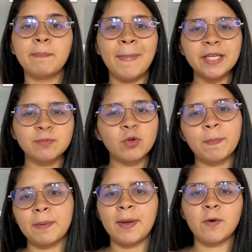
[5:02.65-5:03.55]
mesmo no
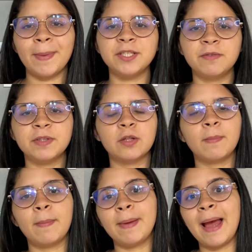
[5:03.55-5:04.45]
primeiro mês de vida do bebê,